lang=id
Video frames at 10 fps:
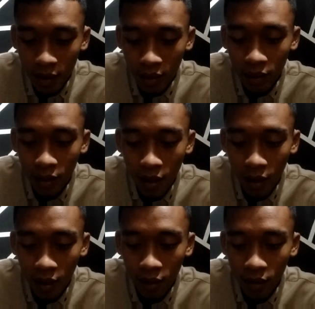di
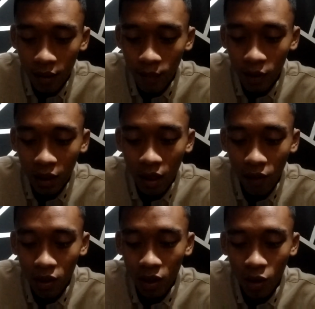tiga
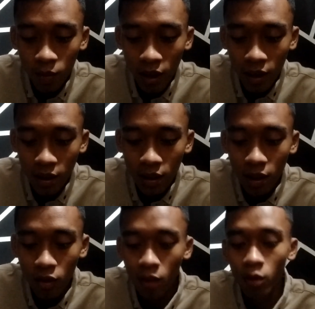pertandingan fase grup di
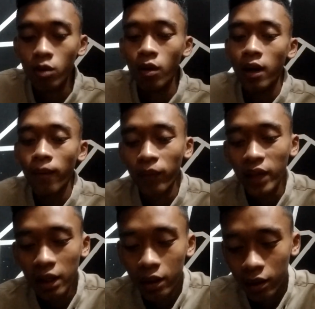edisi 2002
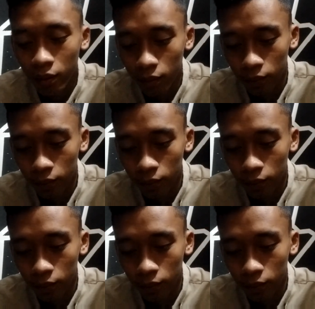kali ini.